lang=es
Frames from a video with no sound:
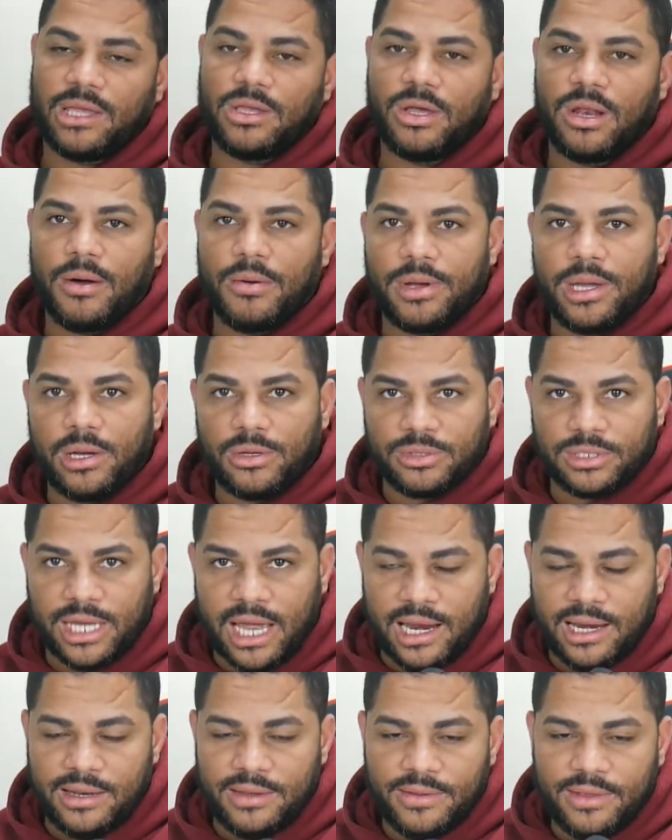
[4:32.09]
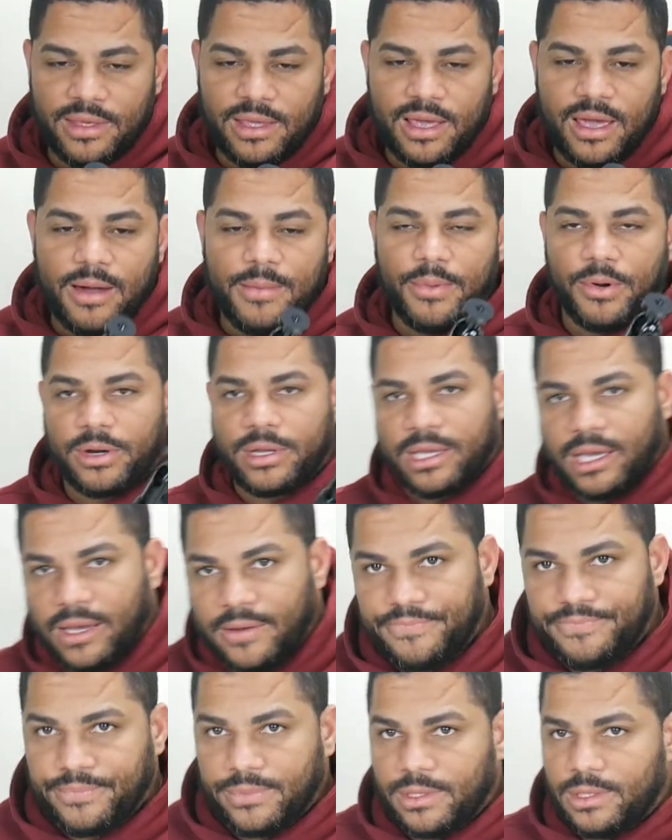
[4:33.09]
Yo la voy a usar
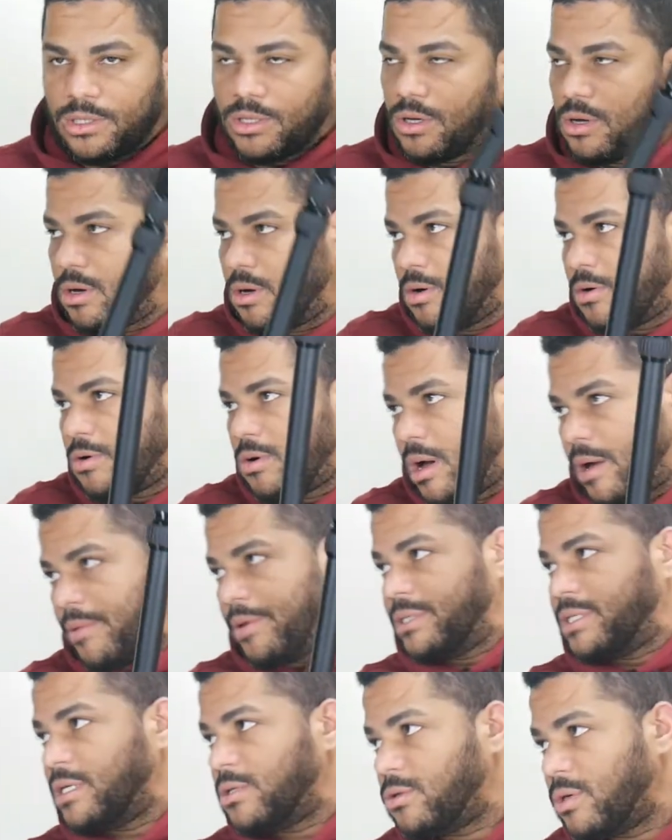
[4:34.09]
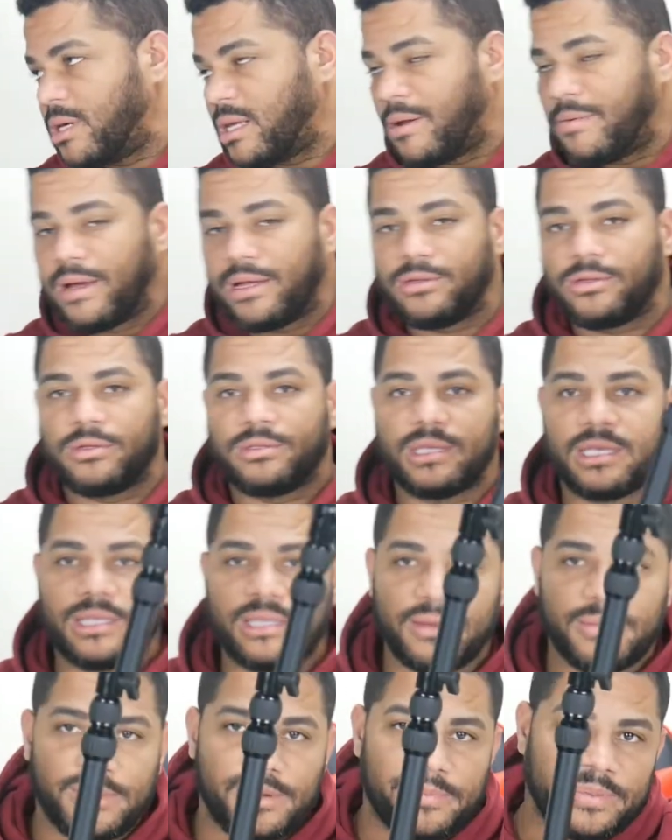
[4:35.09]
porque yo a veces estoy grabando
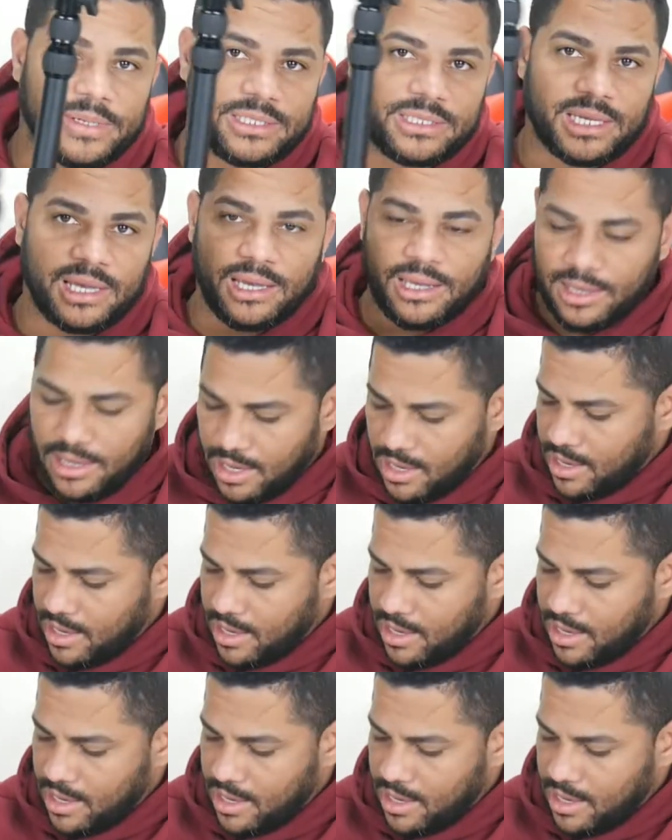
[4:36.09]
desde mi PC